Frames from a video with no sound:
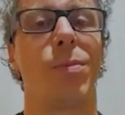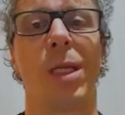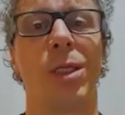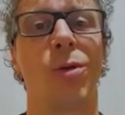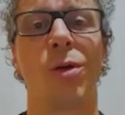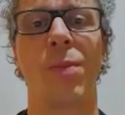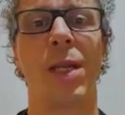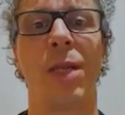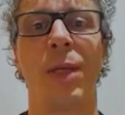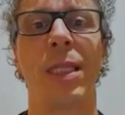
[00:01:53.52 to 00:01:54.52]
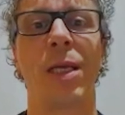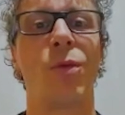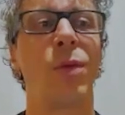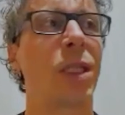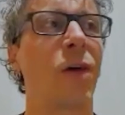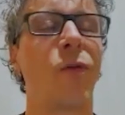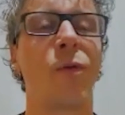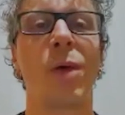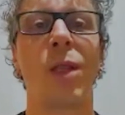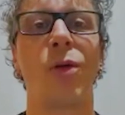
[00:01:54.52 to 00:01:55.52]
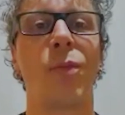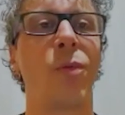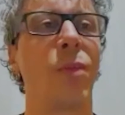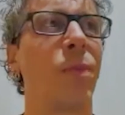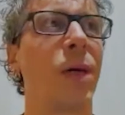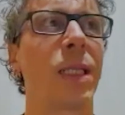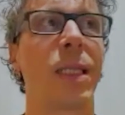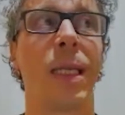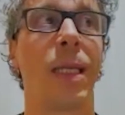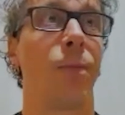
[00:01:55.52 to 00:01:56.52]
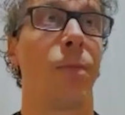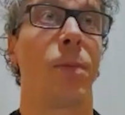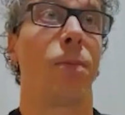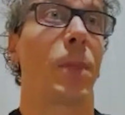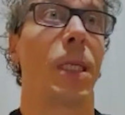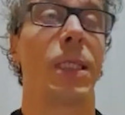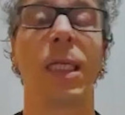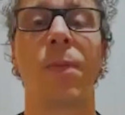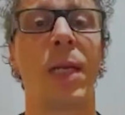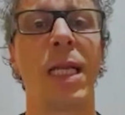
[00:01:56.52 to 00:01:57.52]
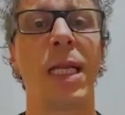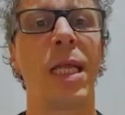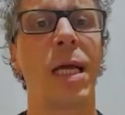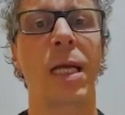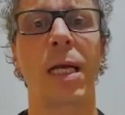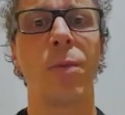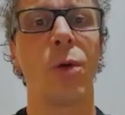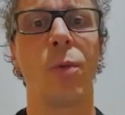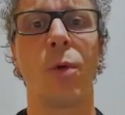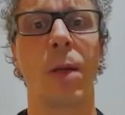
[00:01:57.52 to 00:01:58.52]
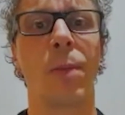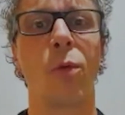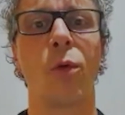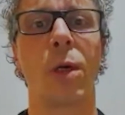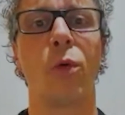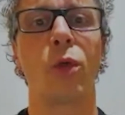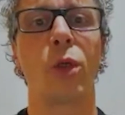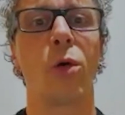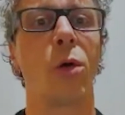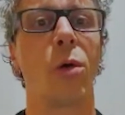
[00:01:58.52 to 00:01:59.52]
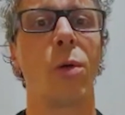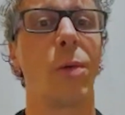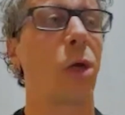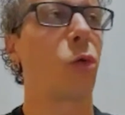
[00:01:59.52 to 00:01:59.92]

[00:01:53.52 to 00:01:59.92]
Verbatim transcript: eso es lo que me limita. Yo me he estado formando por mi parte sin esperar nada a cambio, porque me ha gustado mucho. He